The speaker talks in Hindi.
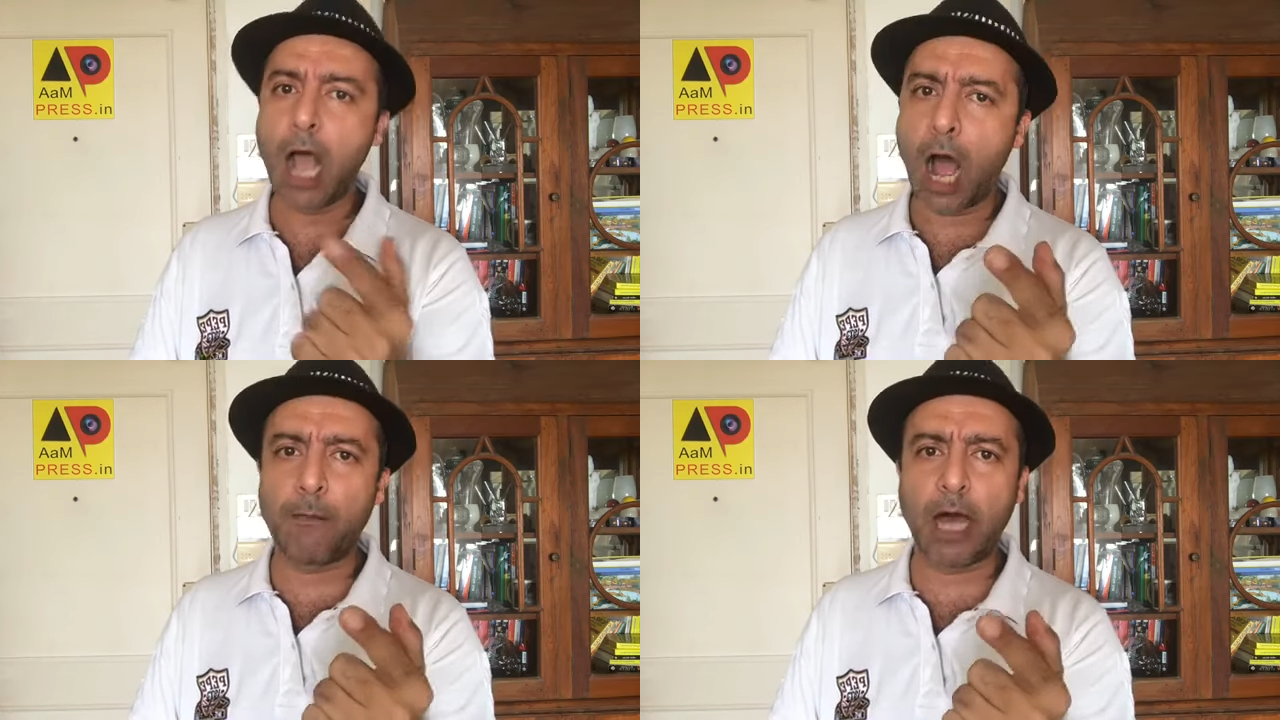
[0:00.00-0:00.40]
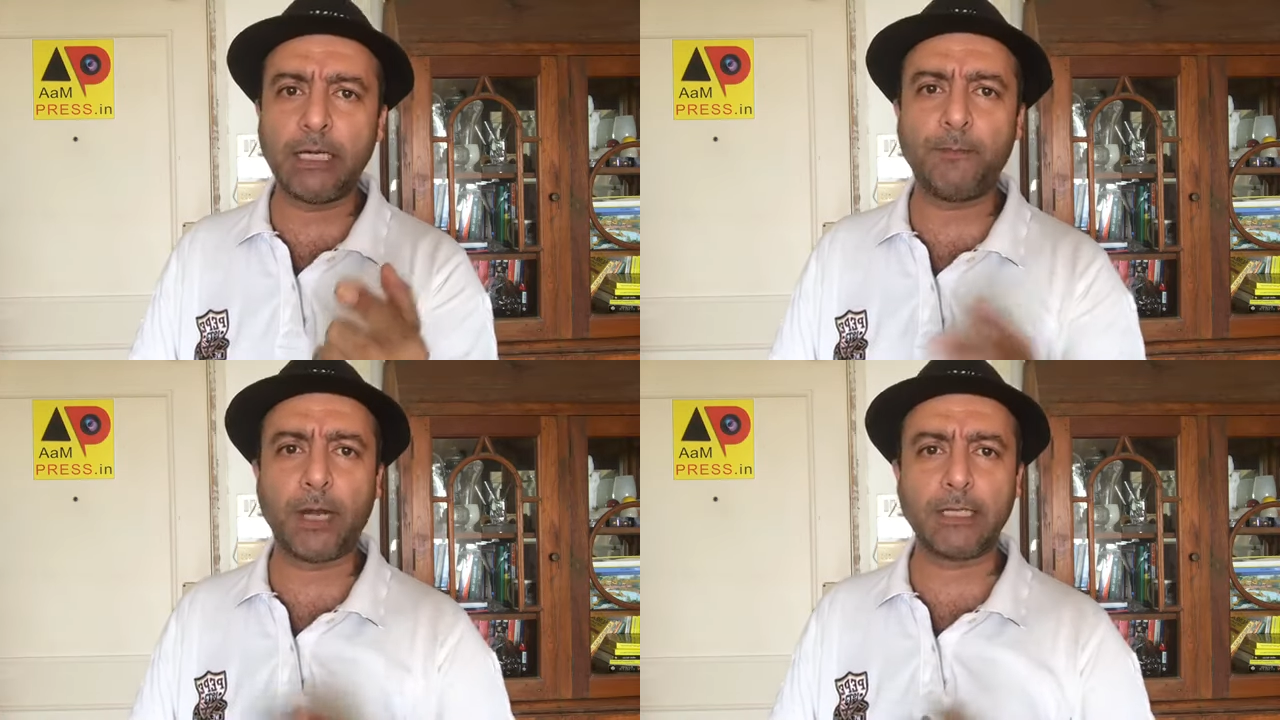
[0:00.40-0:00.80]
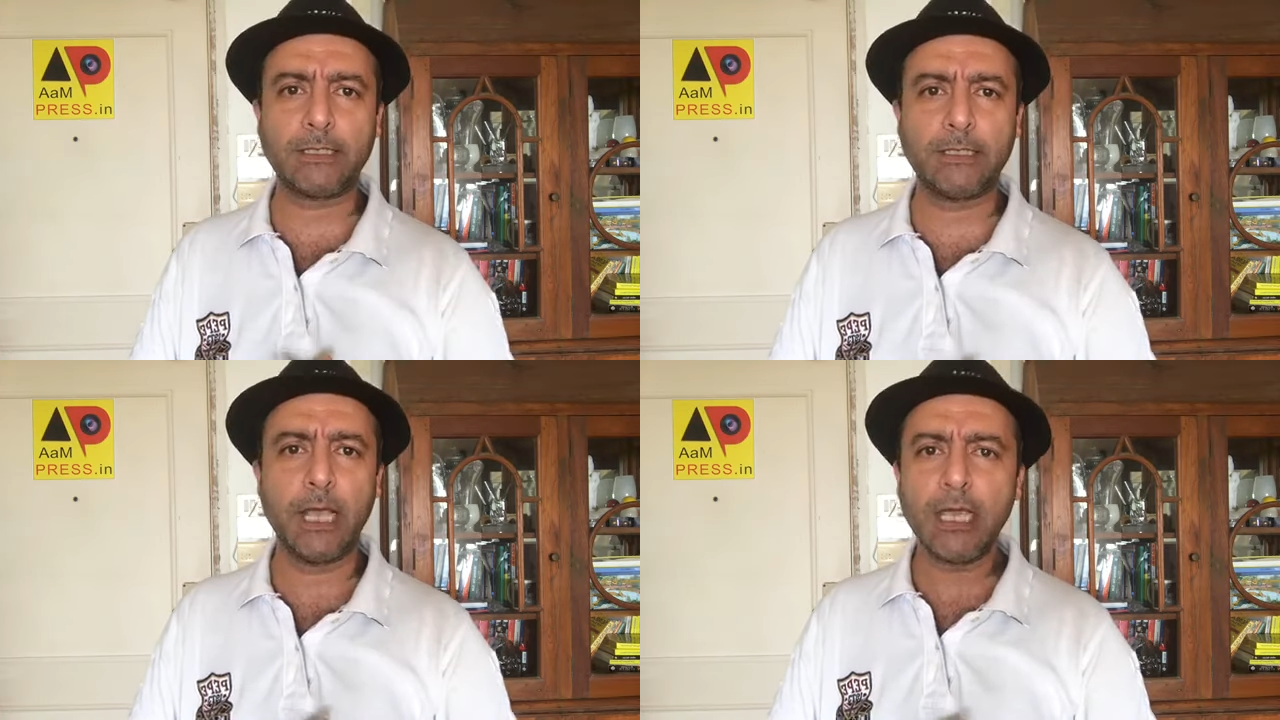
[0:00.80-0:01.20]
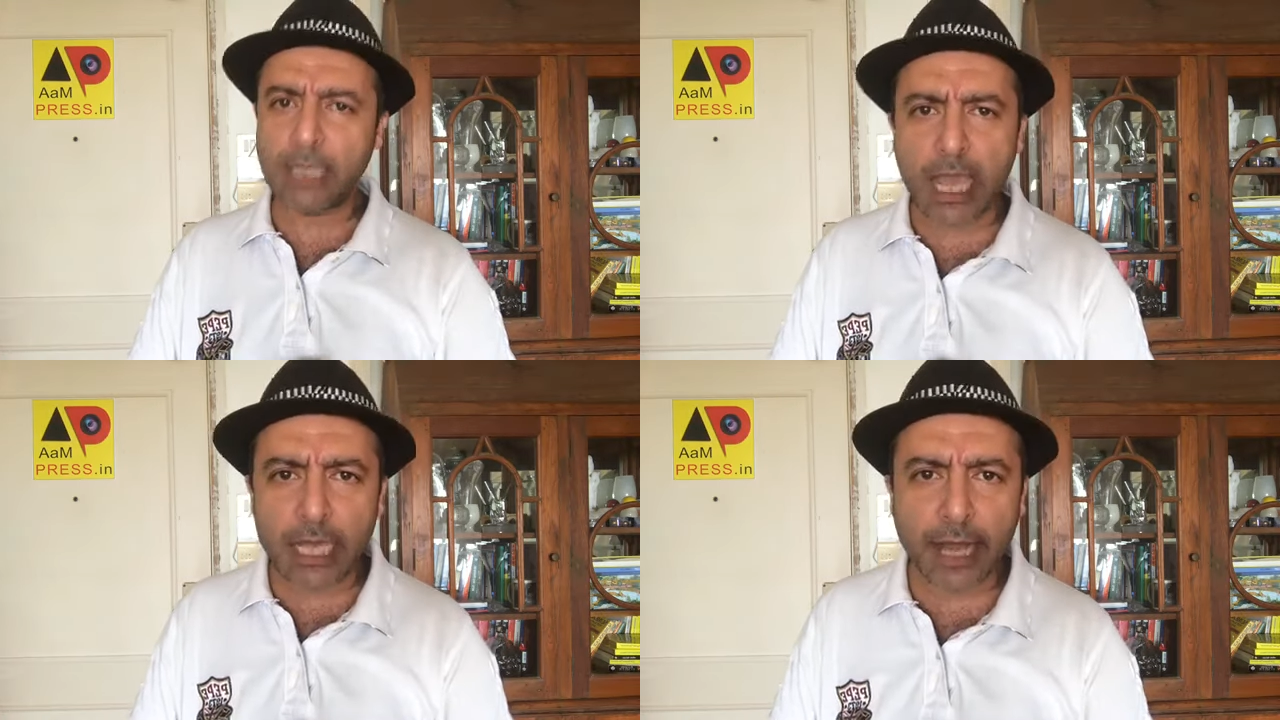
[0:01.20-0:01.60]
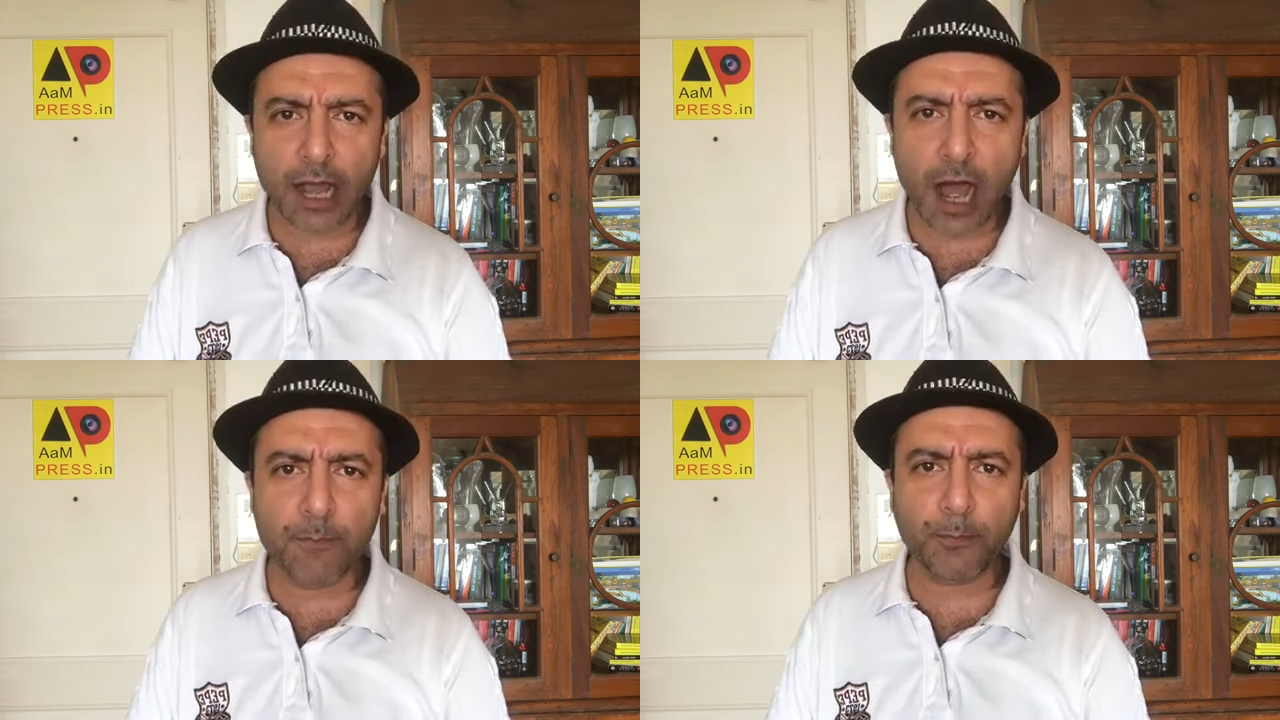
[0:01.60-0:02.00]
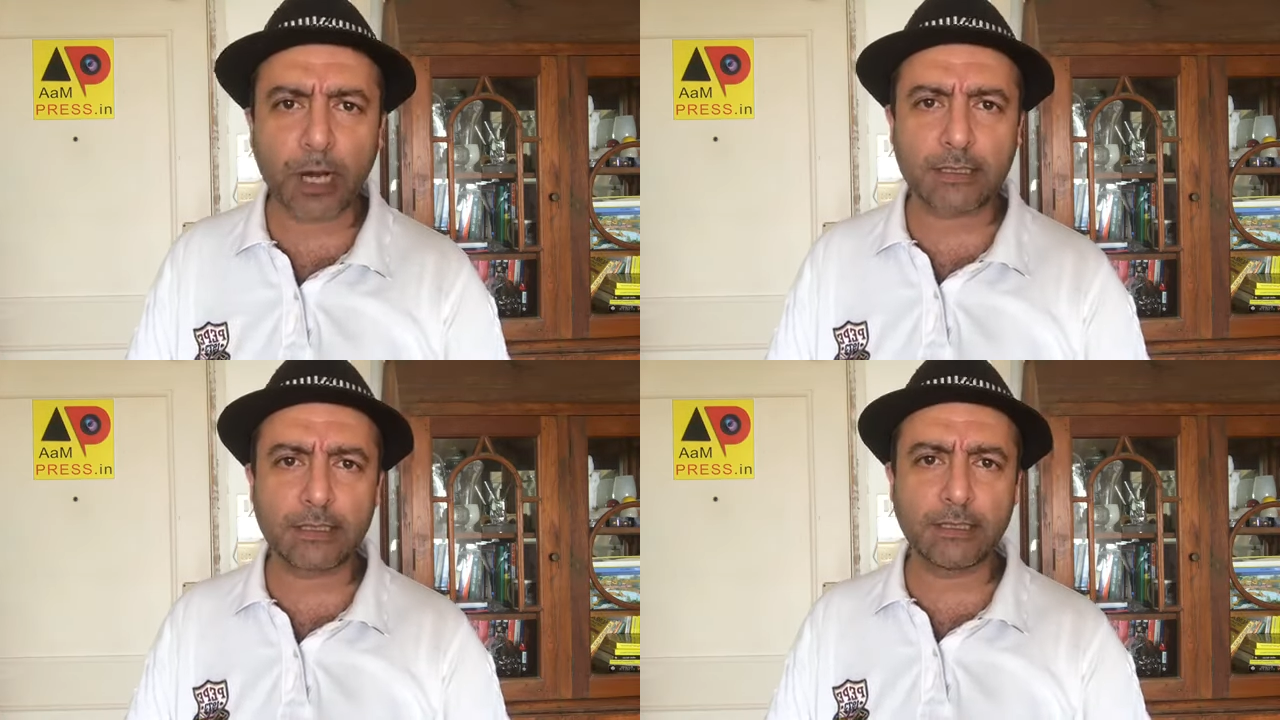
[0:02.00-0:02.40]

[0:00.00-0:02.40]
हमारी प्रेस यही है ना आम प्रेस